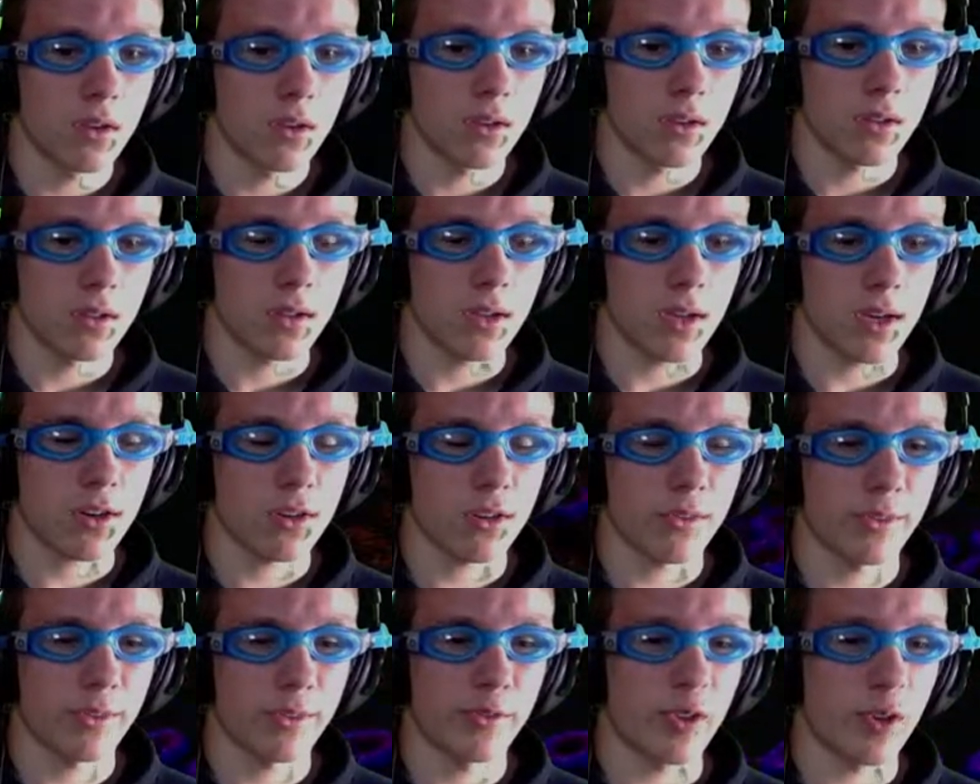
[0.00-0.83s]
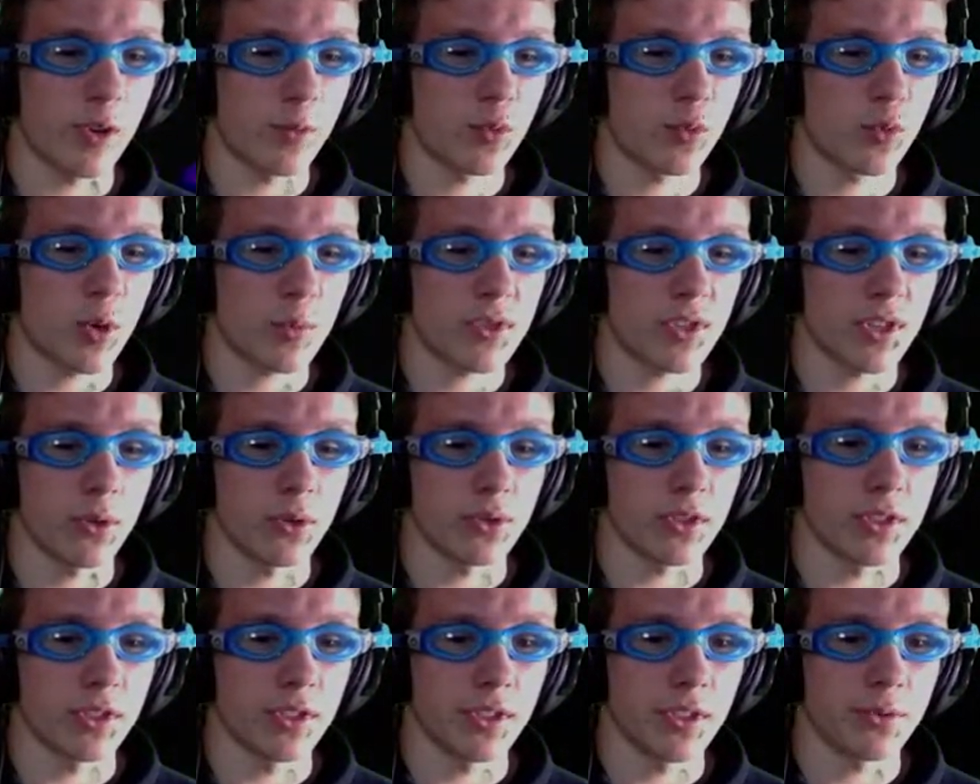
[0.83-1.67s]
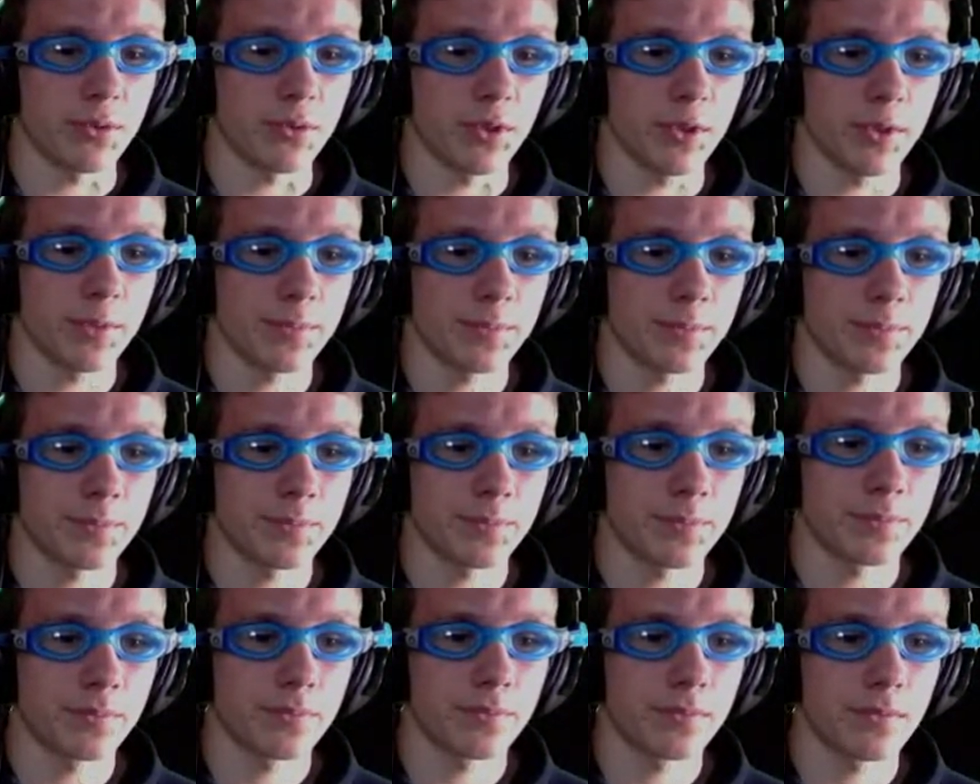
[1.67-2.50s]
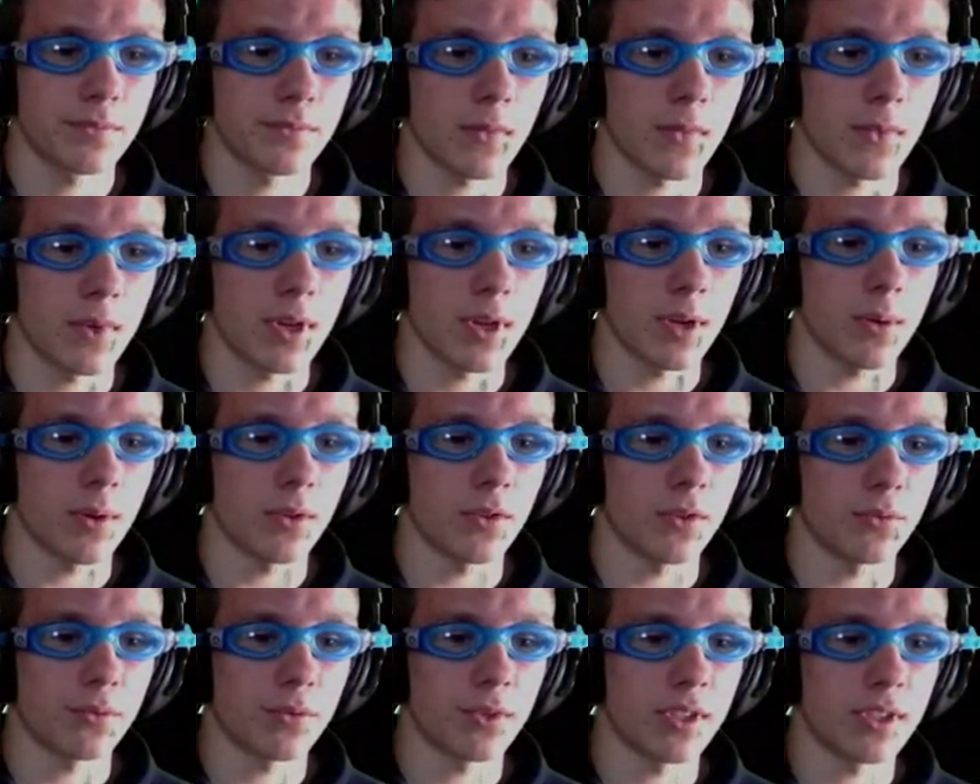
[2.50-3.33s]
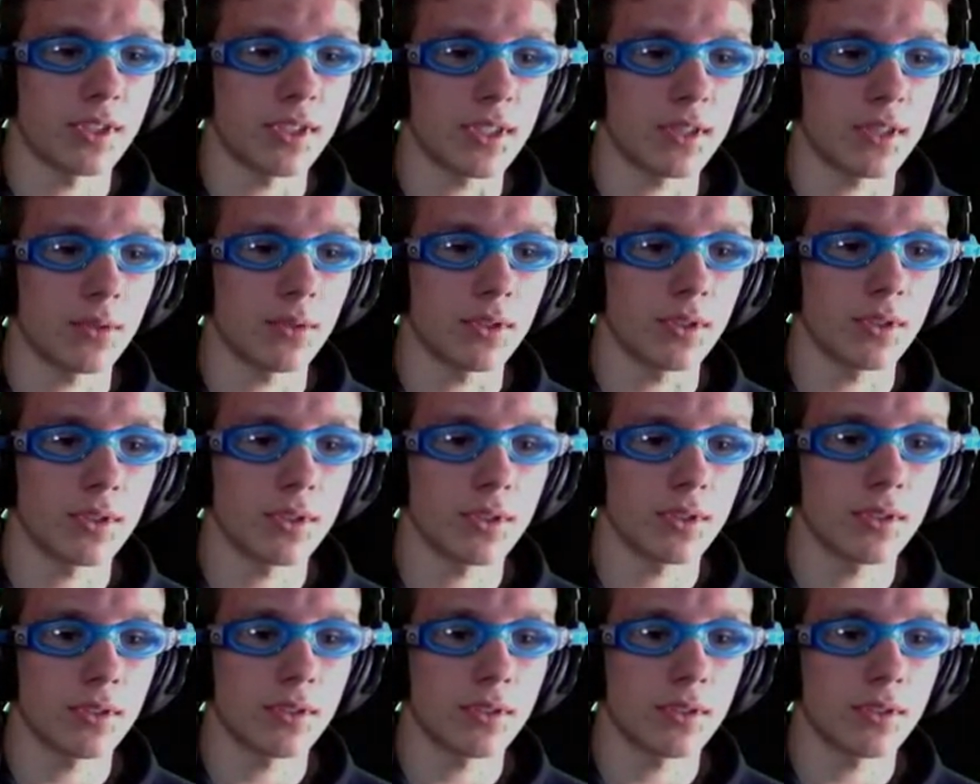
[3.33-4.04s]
Da können auf jeden Fall mal Props rausgehen dafür. Aber so finde ich halt auch nicht,